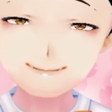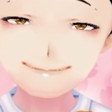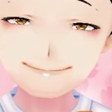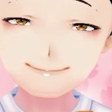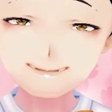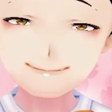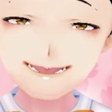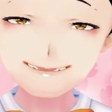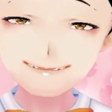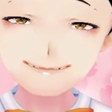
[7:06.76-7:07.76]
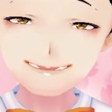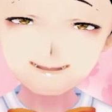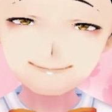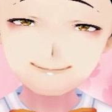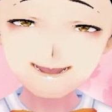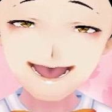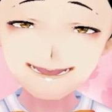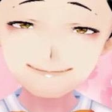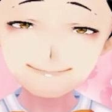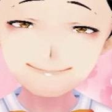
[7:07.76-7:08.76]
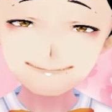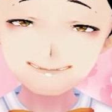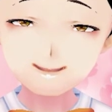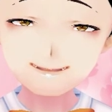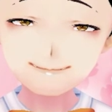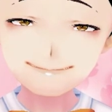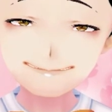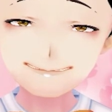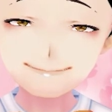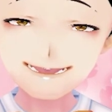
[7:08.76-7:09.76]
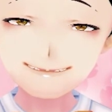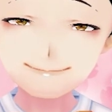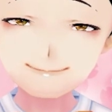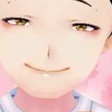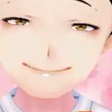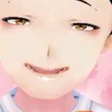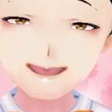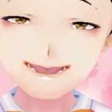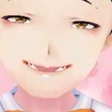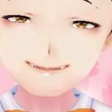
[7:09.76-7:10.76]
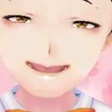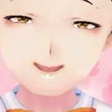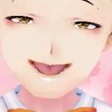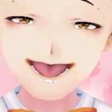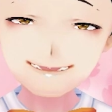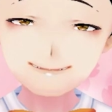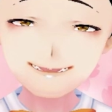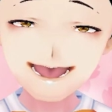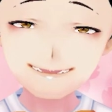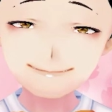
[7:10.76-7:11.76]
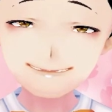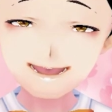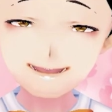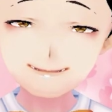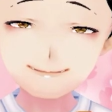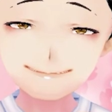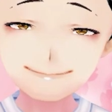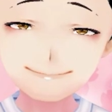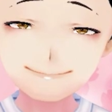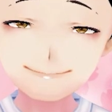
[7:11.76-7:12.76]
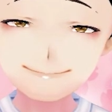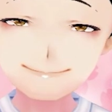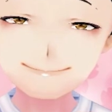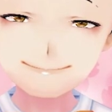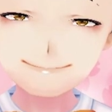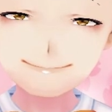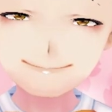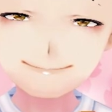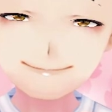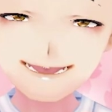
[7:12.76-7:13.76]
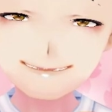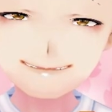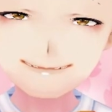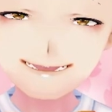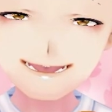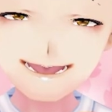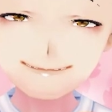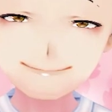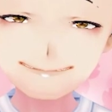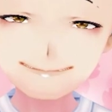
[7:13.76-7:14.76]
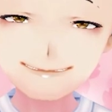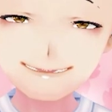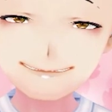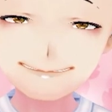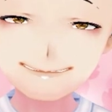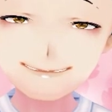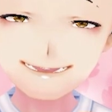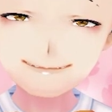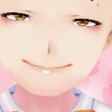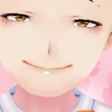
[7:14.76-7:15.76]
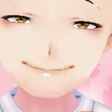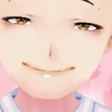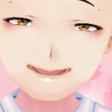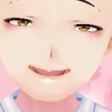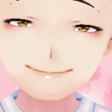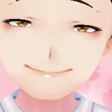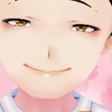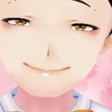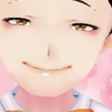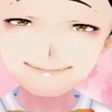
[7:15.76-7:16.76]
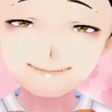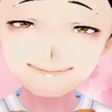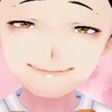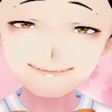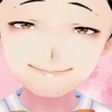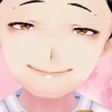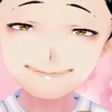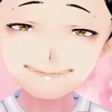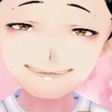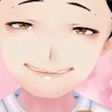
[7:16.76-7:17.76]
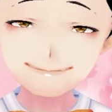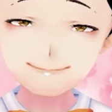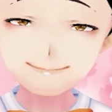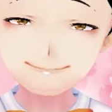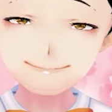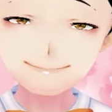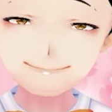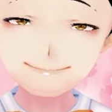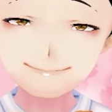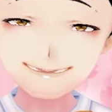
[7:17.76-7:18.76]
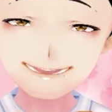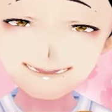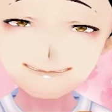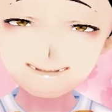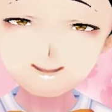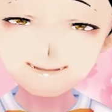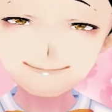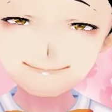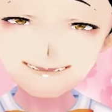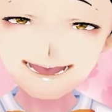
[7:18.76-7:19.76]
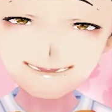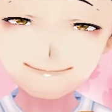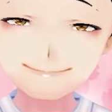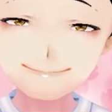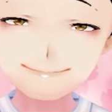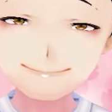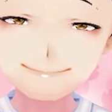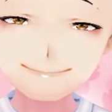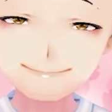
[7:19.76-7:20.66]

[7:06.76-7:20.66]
そしてムーさんの赤星はリオンディーズ産区、4目8番、ワーズワーストのことです。他の馬は、エファネイア産区2頭、1着2番、シティ・レインボー、7 1 4番、スパークル、